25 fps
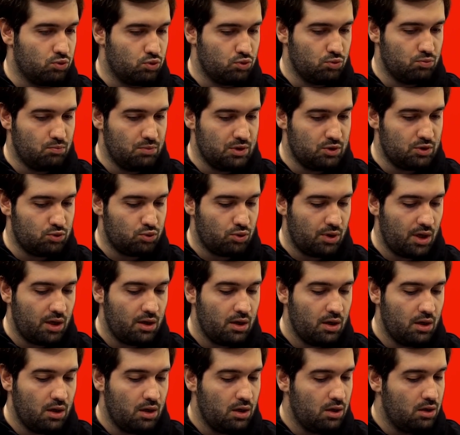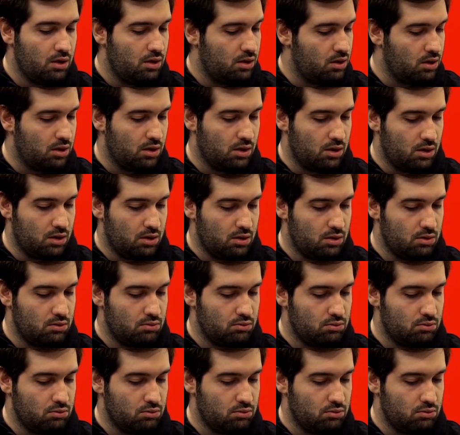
uzun bir süre. E,